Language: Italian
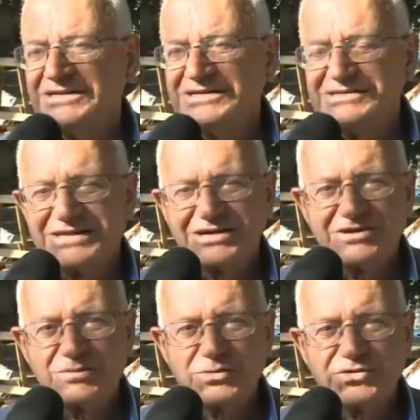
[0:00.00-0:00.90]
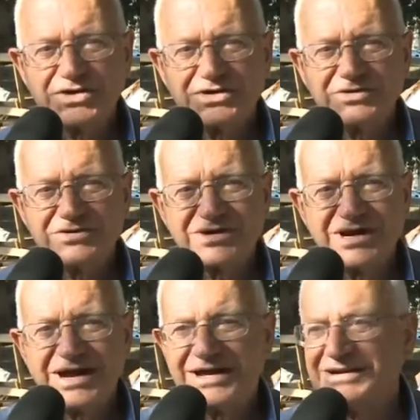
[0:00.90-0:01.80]
stanno nel museo di
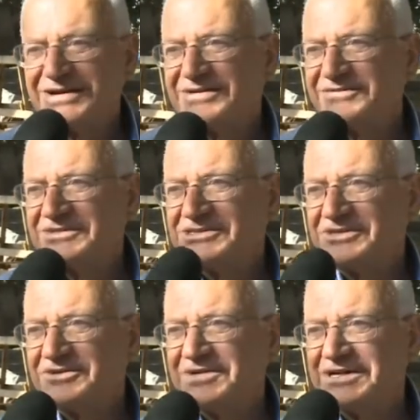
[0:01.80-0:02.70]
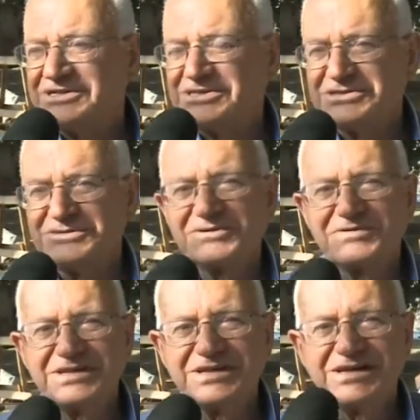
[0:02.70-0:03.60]
Ornea vicino a Parigi, insomma,
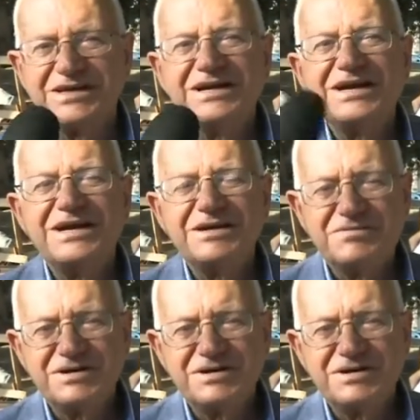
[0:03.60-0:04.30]
quindi bambini.